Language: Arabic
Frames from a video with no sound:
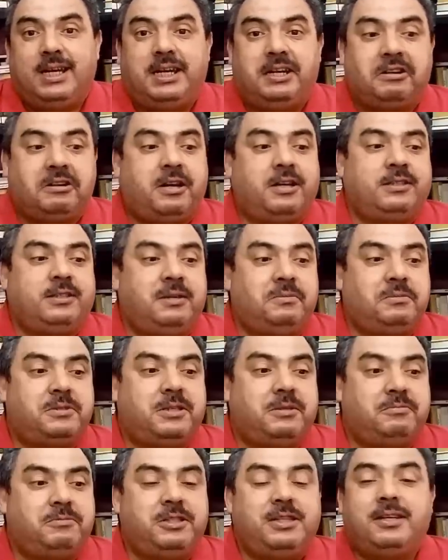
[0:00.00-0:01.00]
القضيه
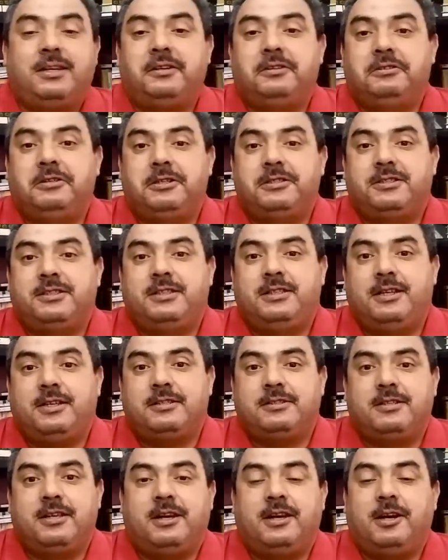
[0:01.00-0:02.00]
مثلا ماشي غير ديال
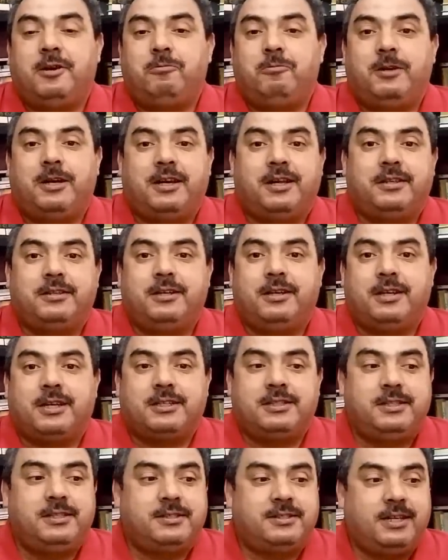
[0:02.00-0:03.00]
السياسه او لا غير ديال
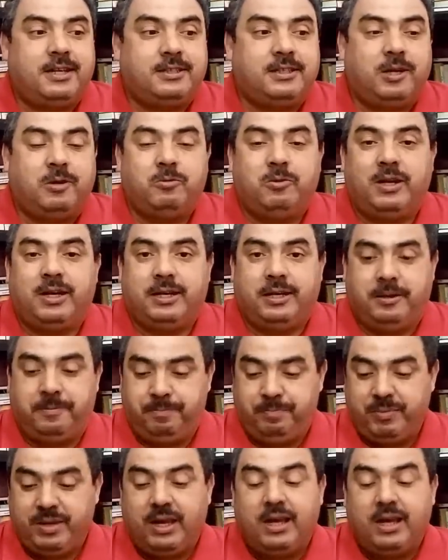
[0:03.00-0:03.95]
الاقتصاد او لا غير